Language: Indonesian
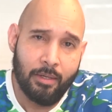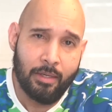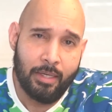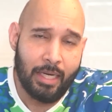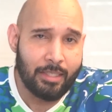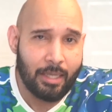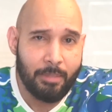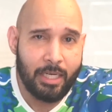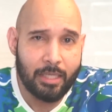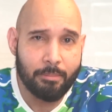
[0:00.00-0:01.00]
Dan saya
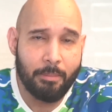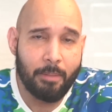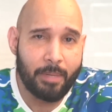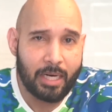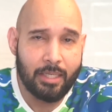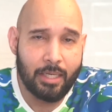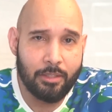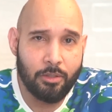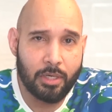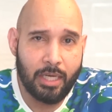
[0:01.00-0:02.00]
melihat memang peran dari
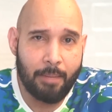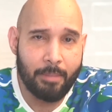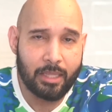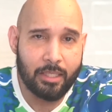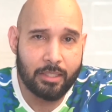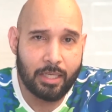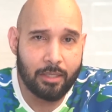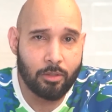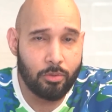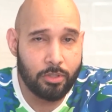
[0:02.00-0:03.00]
Jordi Amat nih
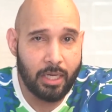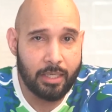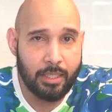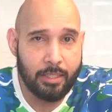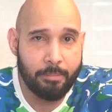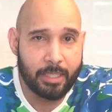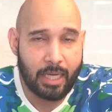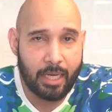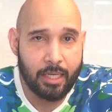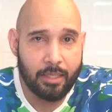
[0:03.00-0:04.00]
sangat krusial di lini
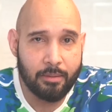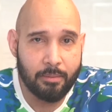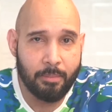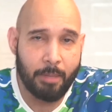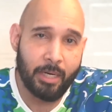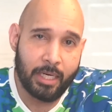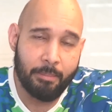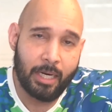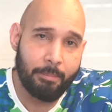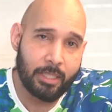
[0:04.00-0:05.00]
pertahanan. Memang dia
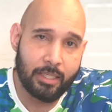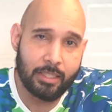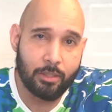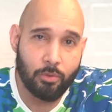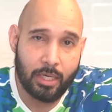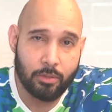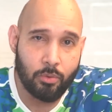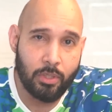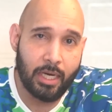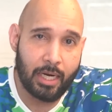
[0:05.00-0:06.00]
mendapatkan satu kartu
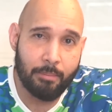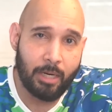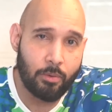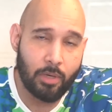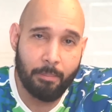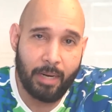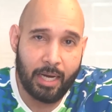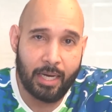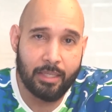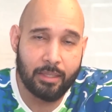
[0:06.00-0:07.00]
kuning karena melakukan
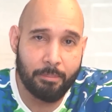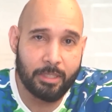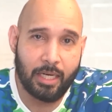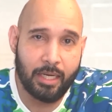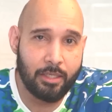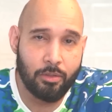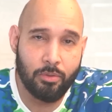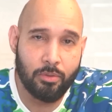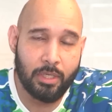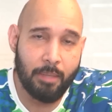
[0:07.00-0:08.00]
pelanggaran, tapi selain
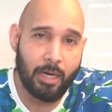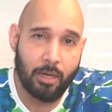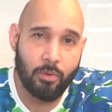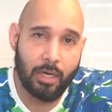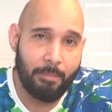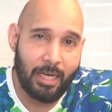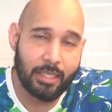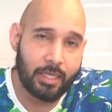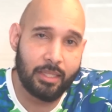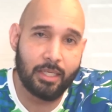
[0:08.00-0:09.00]
itu dia melakukan
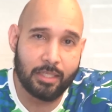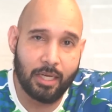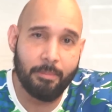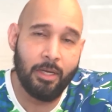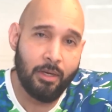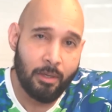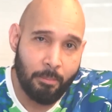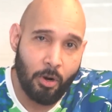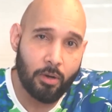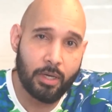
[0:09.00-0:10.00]
banyak intercept,
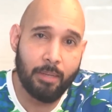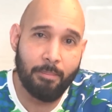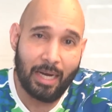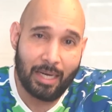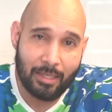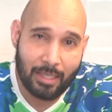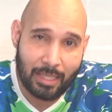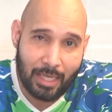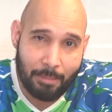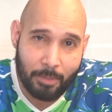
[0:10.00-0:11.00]
blocking, bahkan
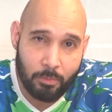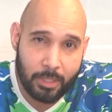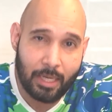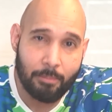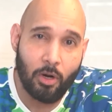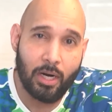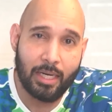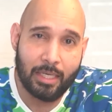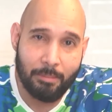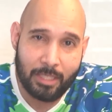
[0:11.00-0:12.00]
ketika perebutan bola
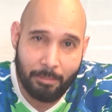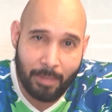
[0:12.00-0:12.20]
dia bisa